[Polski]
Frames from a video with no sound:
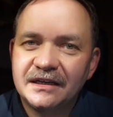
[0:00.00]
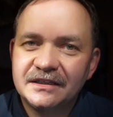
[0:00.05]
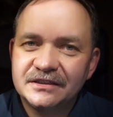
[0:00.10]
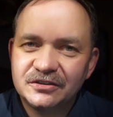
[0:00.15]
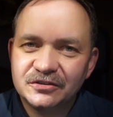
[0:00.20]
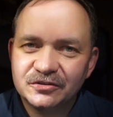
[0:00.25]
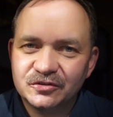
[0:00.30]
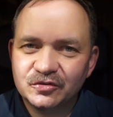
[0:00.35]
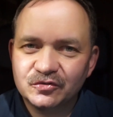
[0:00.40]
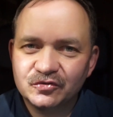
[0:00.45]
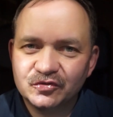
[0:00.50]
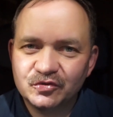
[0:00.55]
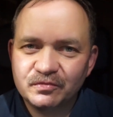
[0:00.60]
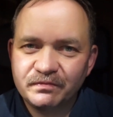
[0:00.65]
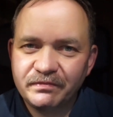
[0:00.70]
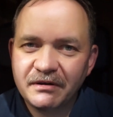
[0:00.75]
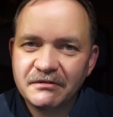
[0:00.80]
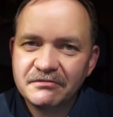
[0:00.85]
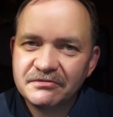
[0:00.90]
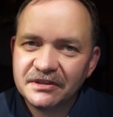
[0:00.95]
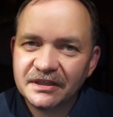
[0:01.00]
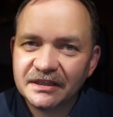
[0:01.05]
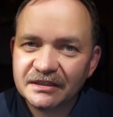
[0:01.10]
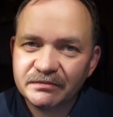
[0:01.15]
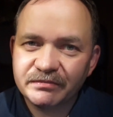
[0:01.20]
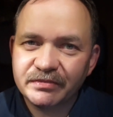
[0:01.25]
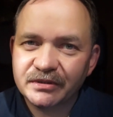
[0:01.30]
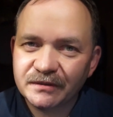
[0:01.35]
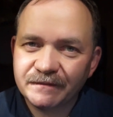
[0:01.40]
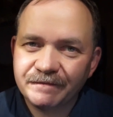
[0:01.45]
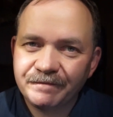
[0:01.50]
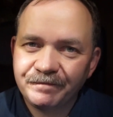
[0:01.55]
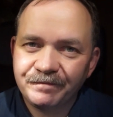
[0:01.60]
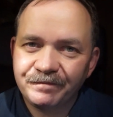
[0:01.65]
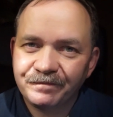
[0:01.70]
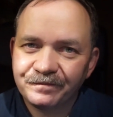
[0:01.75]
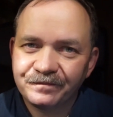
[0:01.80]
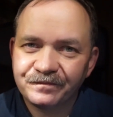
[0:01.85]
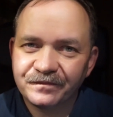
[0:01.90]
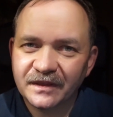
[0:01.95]
Ale to są zupełnie jakby
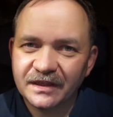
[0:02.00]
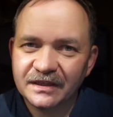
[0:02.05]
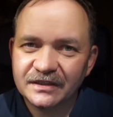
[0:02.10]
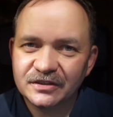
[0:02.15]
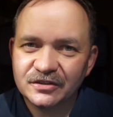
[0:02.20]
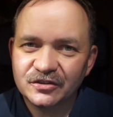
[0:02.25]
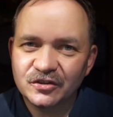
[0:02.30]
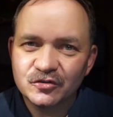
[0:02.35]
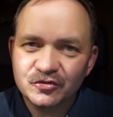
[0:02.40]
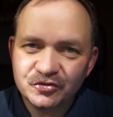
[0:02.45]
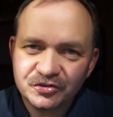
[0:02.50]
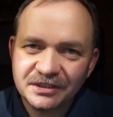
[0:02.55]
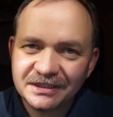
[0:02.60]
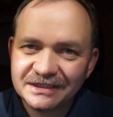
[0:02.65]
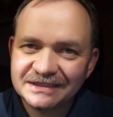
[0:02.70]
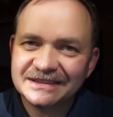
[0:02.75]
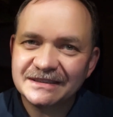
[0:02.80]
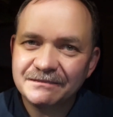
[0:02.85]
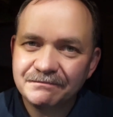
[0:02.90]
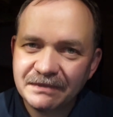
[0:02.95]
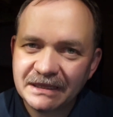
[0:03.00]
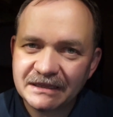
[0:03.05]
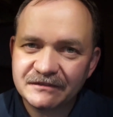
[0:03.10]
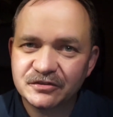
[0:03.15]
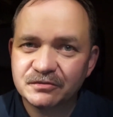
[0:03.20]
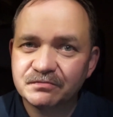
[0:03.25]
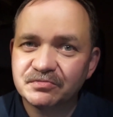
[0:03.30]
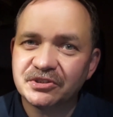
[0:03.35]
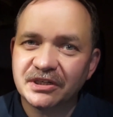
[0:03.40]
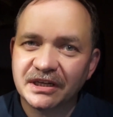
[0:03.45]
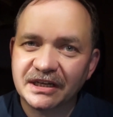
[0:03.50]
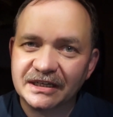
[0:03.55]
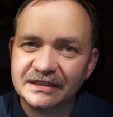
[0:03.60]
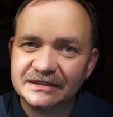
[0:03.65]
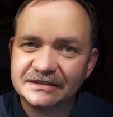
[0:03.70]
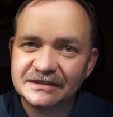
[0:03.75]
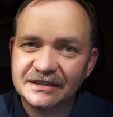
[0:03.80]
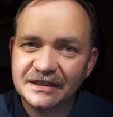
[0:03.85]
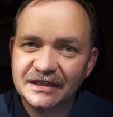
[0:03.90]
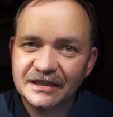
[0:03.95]
e, to już nie jest ten pierwszy
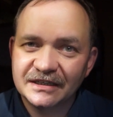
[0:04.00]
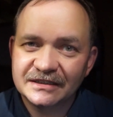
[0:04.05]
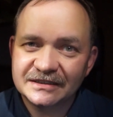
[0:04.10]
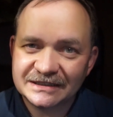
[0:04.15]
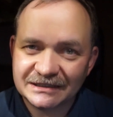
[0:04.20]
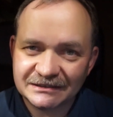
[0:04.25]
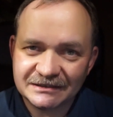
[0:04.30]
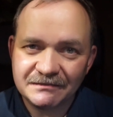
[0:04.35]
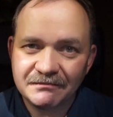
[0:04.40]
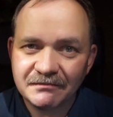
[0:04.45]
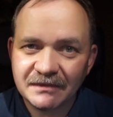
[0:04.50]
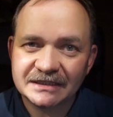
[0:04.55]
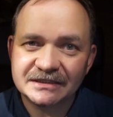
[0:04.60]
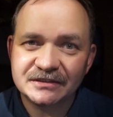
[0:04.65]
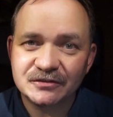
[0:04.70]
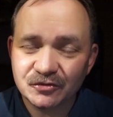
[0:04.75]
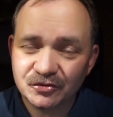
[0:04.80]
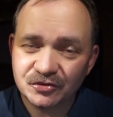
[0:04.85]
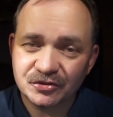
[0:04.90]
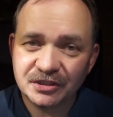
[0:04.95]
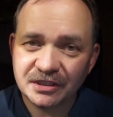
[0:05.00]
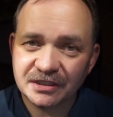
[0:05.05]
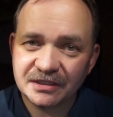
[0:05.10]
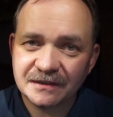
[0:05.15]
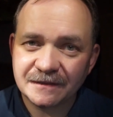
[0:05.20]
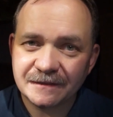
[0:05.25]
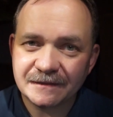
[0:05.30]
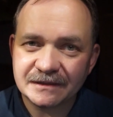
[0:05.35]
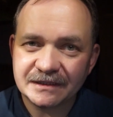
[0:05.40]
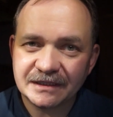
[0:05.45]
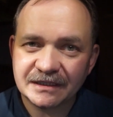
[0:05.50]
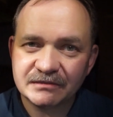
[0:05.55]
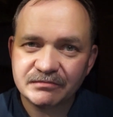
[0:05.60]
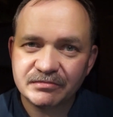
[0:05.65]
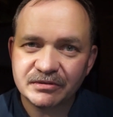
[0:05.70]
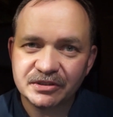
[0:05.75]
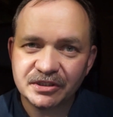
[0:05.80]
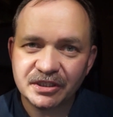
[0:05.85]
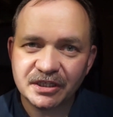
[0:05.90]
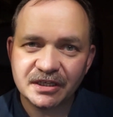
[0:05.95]
przekaz. Całej masy już nie,
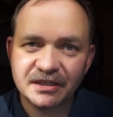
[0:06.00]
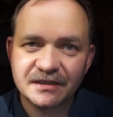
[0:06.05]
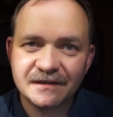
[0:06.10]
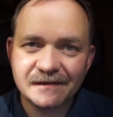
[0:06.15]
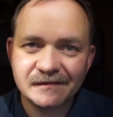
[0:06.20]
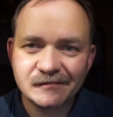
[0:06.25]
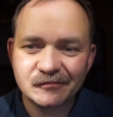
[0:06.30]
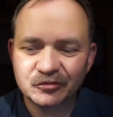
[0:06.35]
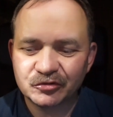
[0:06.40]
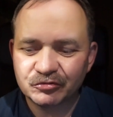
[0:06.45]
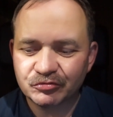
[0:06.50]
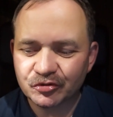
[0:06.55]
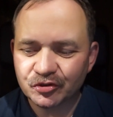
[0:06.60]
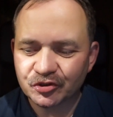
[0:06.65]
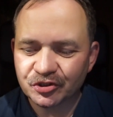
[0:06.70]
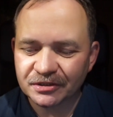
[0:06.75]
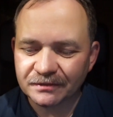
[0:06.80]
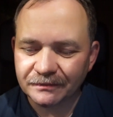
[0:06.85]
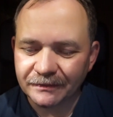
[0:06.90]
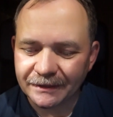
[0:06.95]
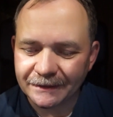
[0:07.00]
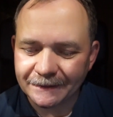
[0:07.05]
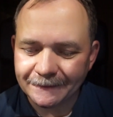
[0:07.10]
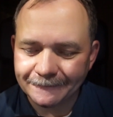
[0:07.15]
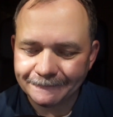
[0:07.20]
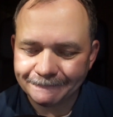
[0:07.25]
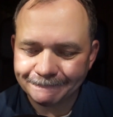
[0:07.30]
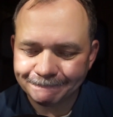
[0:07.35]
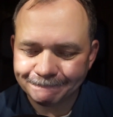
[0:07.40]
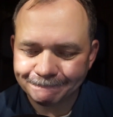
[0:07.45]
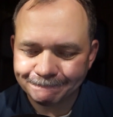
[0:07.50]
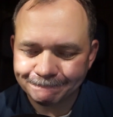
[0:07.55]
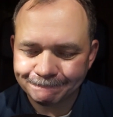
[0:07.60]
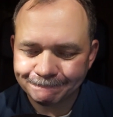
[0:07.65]
jakby nie usłyszymy.